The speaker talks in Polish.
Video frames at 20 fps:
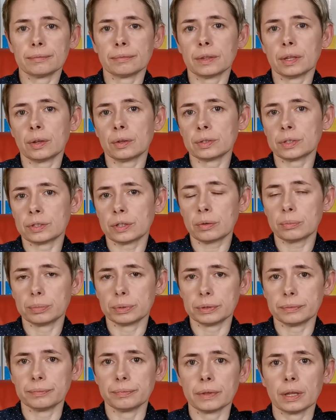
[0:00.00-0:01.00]

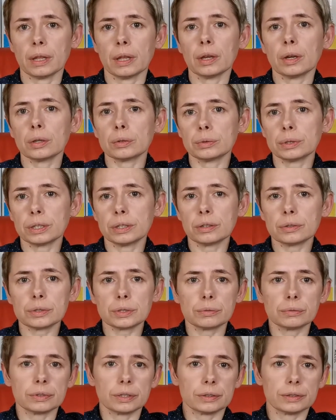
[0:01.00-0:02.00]
osoby, które
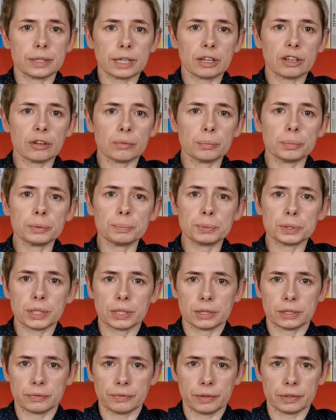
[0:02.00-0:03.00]
dążą do tego, by
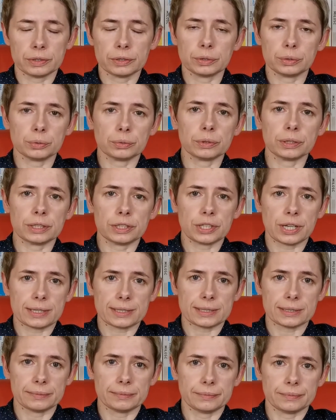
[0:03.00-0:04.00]
przetrwać trudne czasy.